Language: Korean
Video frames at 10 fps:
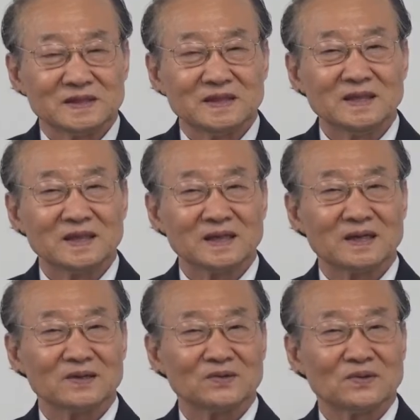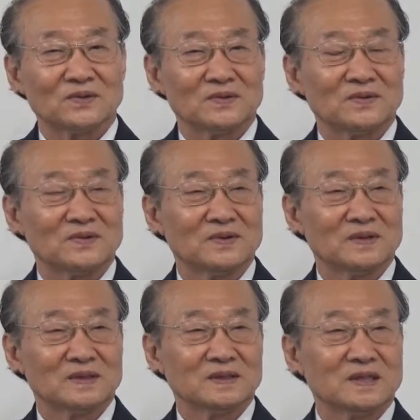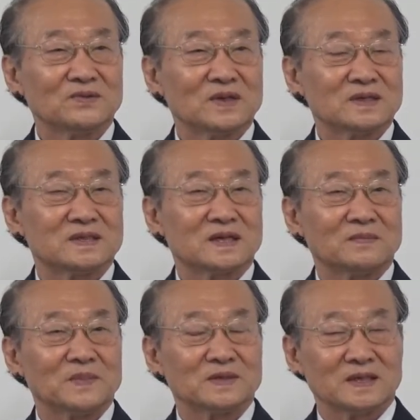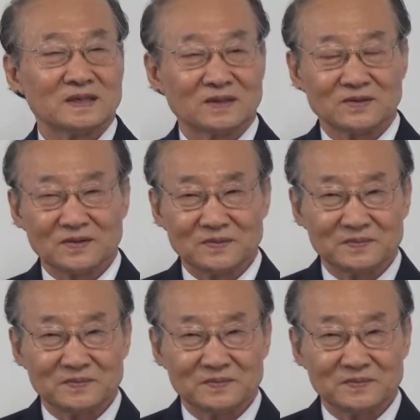일하다가도 기도할 시간만 찾는 거야